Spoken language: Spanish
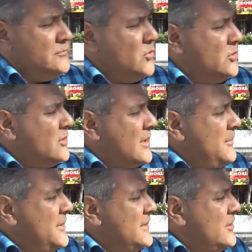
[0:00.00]
No,
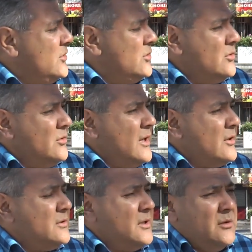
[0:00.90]
realmente no, no, le ha
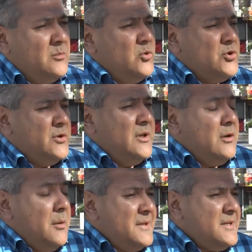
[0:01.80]
costado mucho. Y
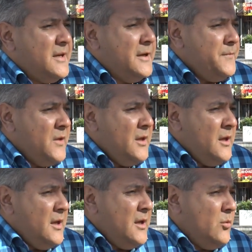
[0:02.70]
lo que pasa es que,
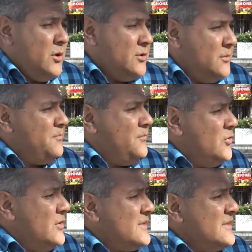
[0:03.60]
eh, bueno,
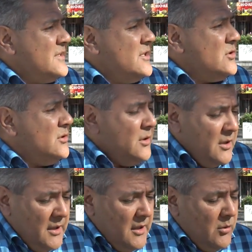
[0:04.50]
no es sencillo.
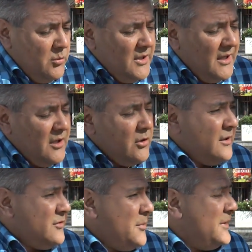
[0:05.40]
Los mundiales de
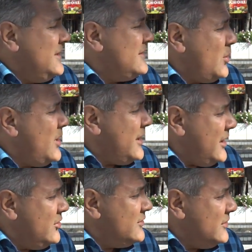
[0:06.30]
hockey sobre patines se juegan
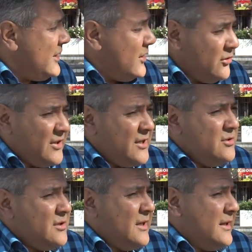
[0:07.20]
cada dos, cada
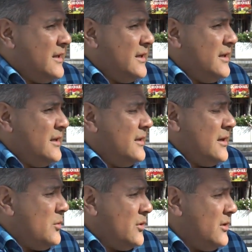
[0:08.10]
años, que hay que,
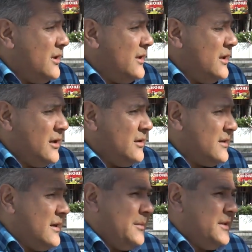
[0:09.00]
de acuerdo a la
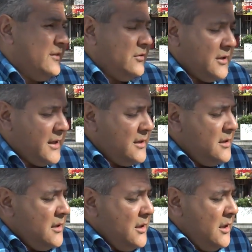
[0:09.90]
reglamentación que
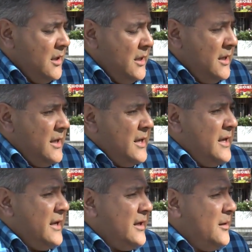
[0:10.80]
hay.
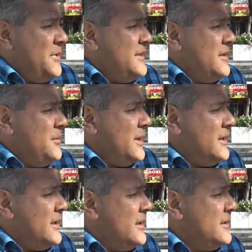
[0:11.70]
Eh, generalmente
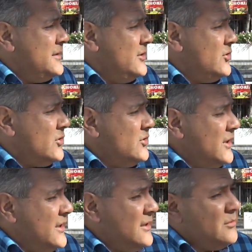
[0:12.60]
van a distintos
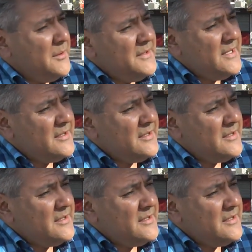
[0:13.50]
continentes, una vez se